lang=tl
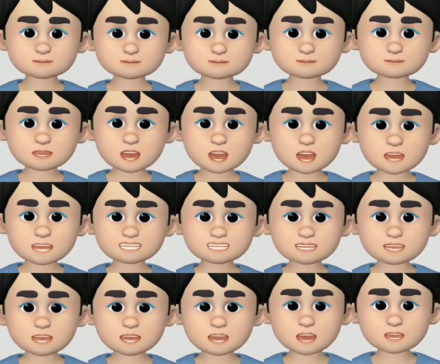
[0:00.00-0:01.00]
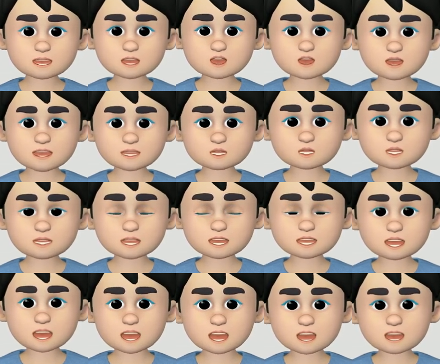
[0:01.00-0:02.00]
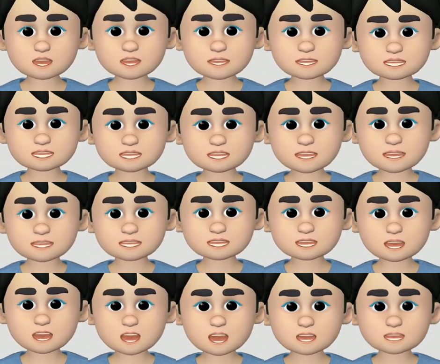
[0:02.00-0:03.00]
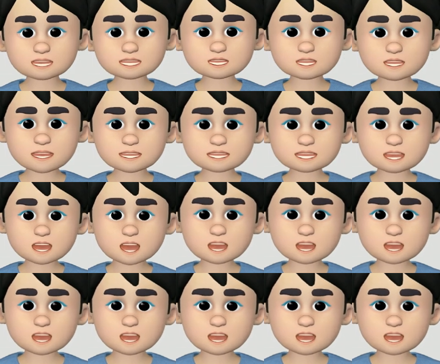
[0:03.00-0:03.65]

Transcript: isang isla, probinsya sa Northern Mindanao ay uh,